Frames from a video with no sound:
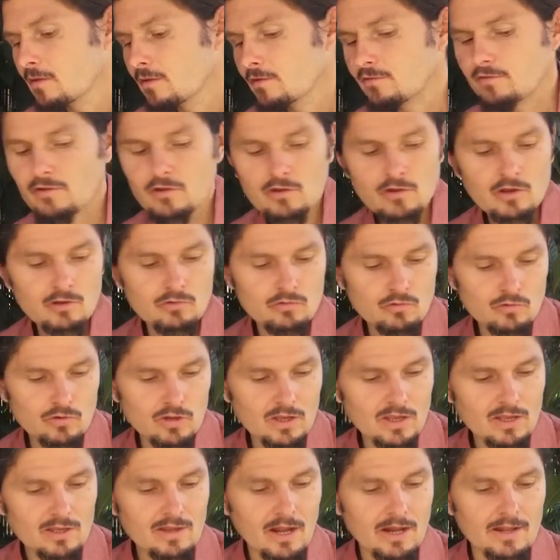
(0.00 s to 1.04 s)
C'est une étude
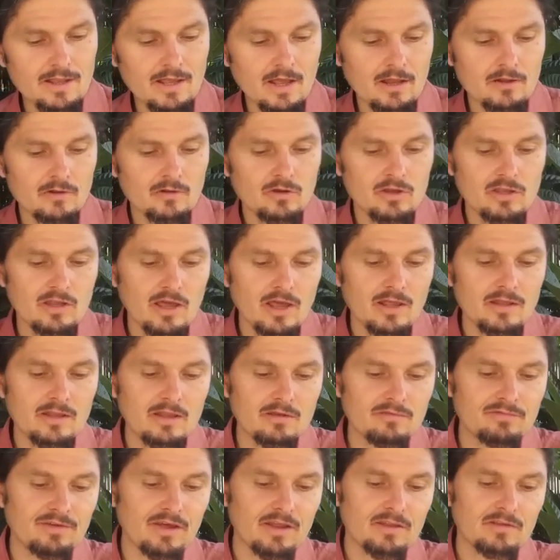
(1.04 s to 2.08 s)
italienne qui a
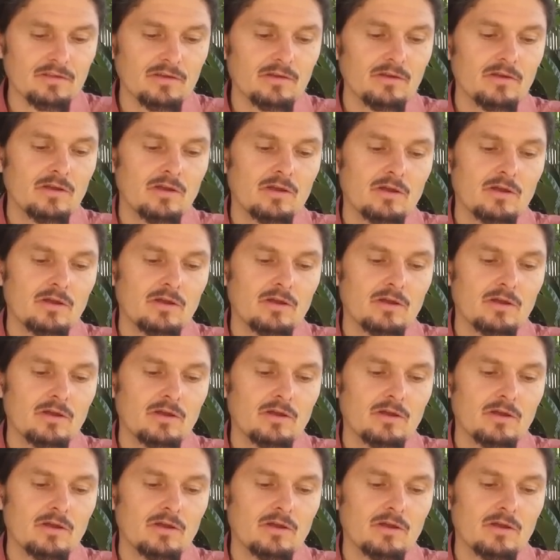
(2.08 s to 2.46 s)
été faite